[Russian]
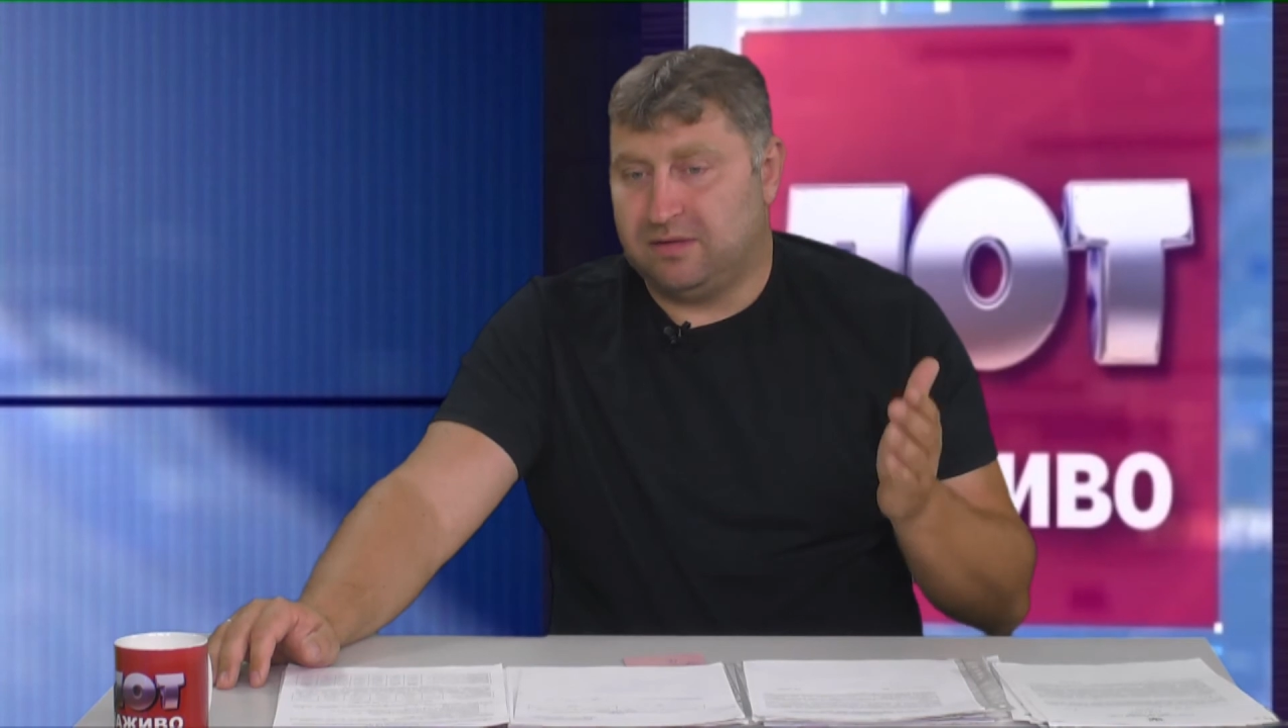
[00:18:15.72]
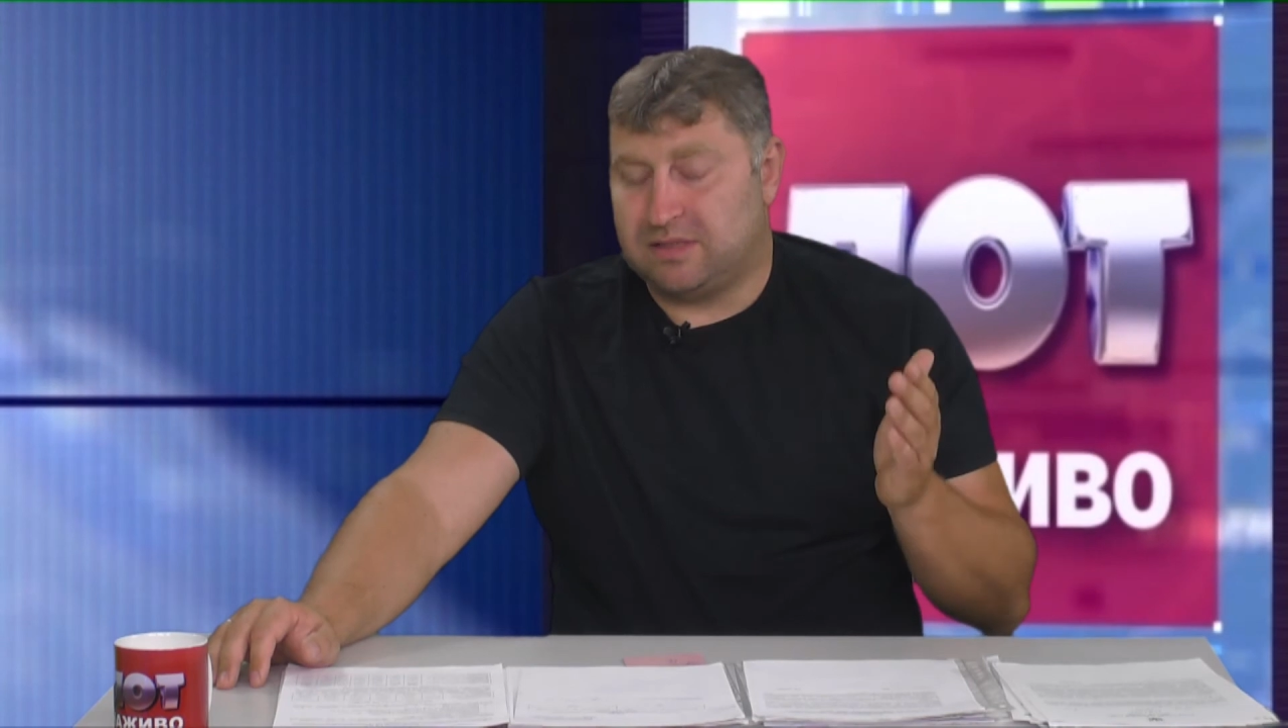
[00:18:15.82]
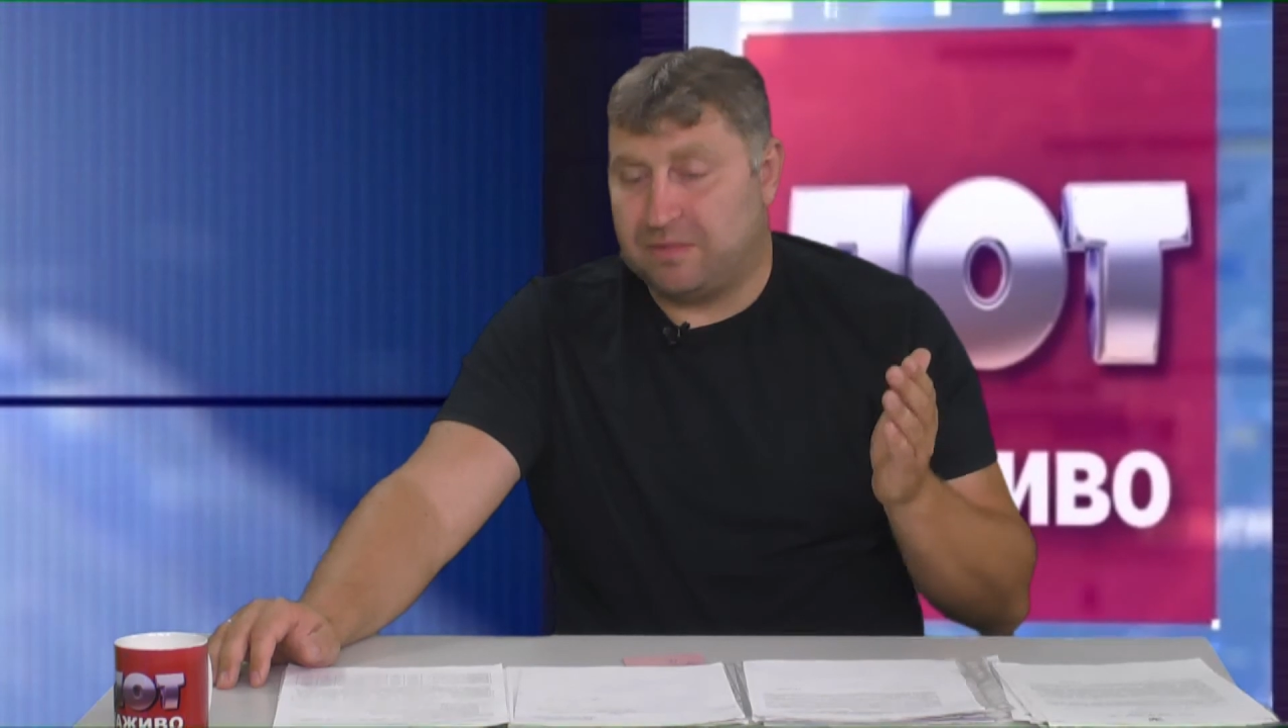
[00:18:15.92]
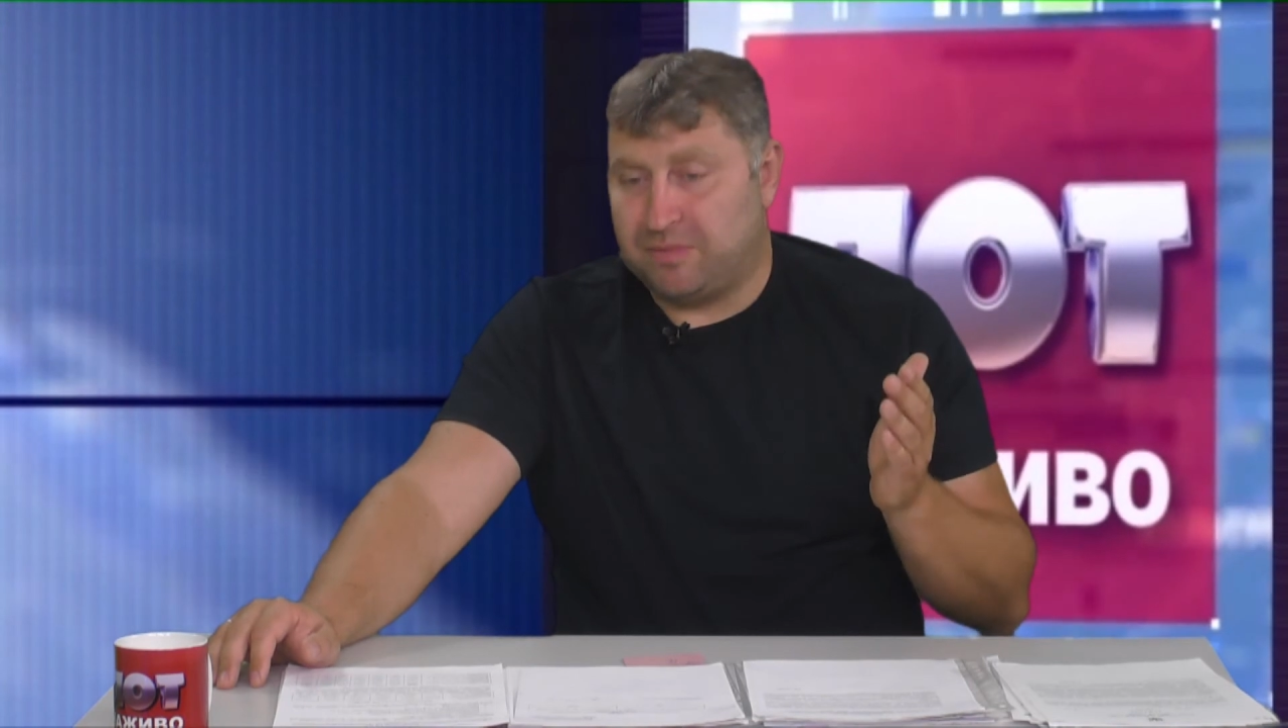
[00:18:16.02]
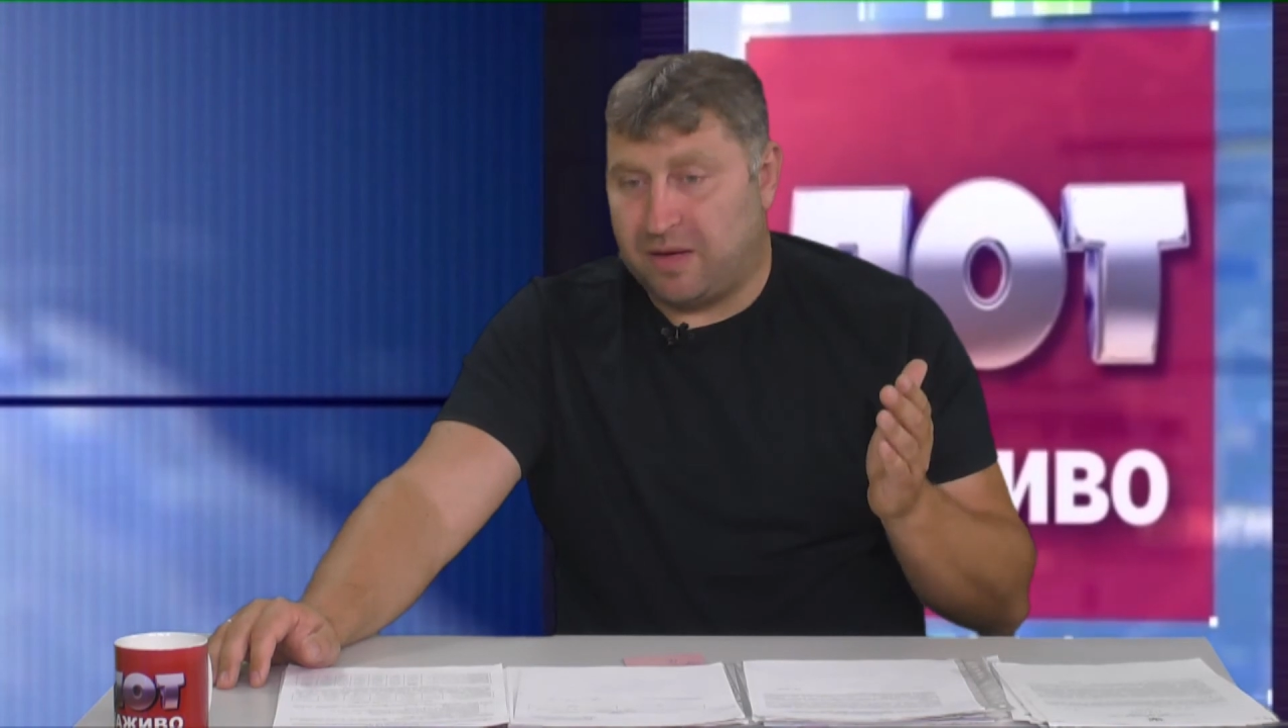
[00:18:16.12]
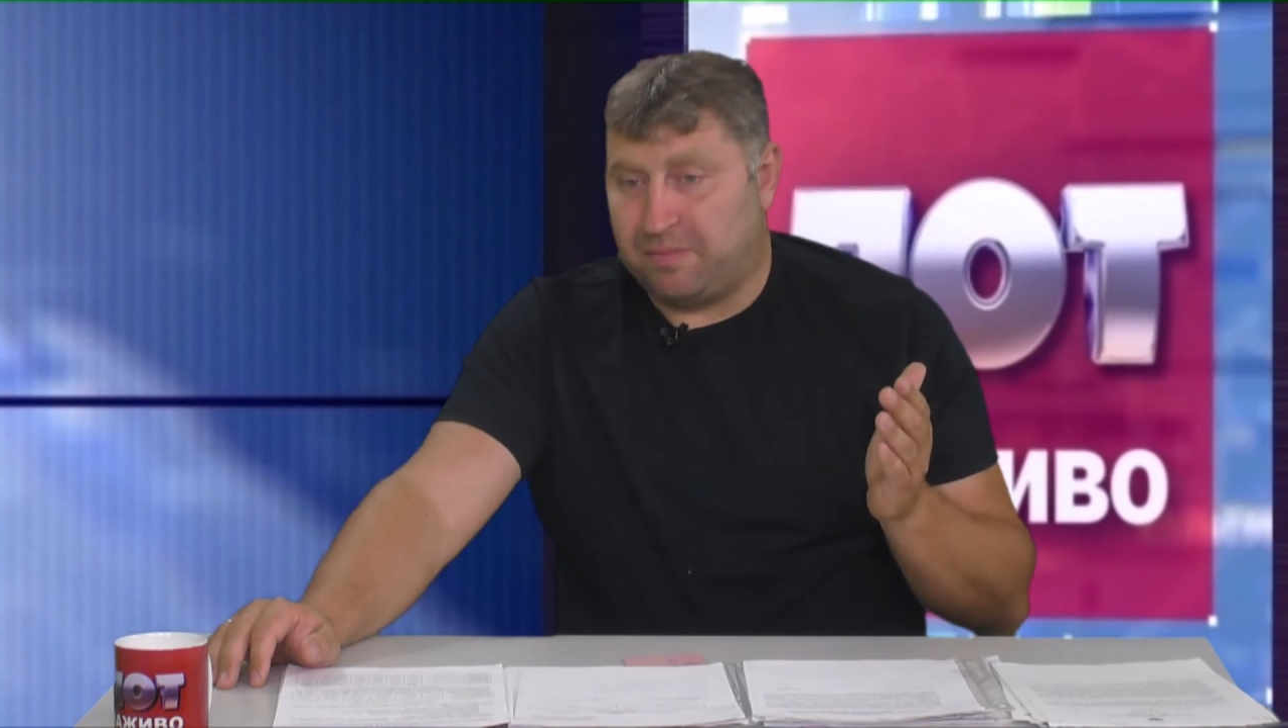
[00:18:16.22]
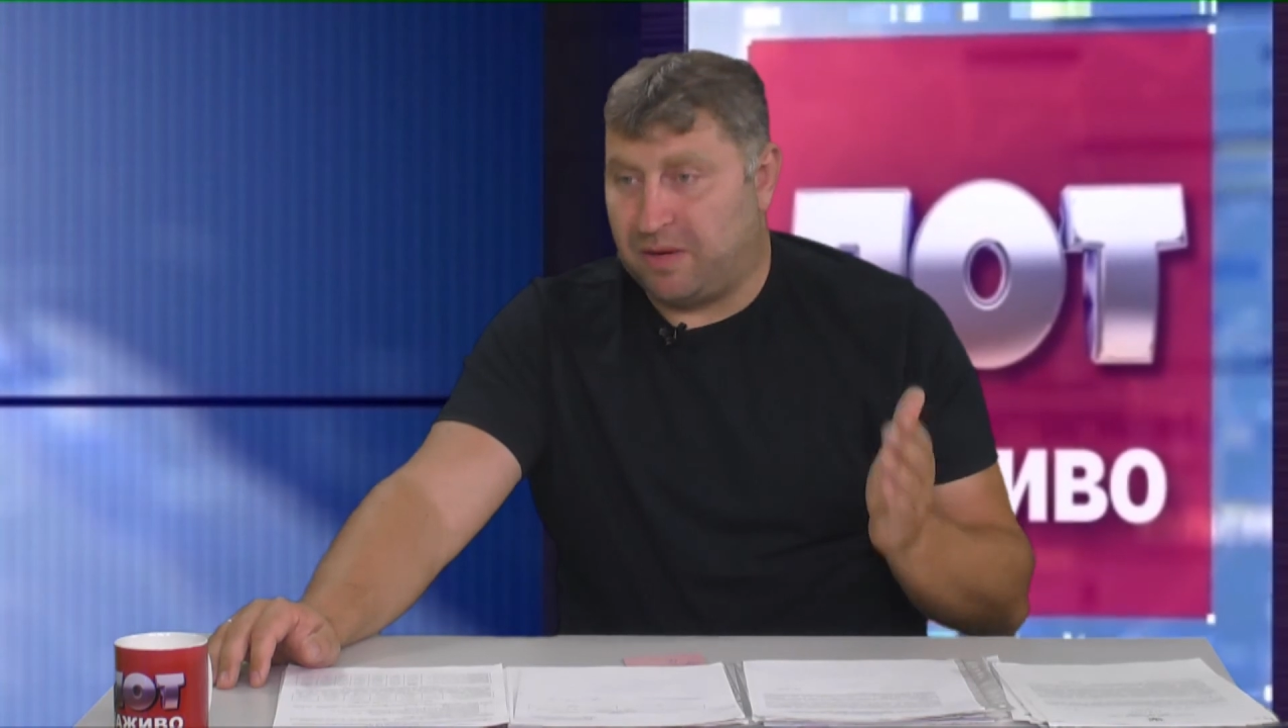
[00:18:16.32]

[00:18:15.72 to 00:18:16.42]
сама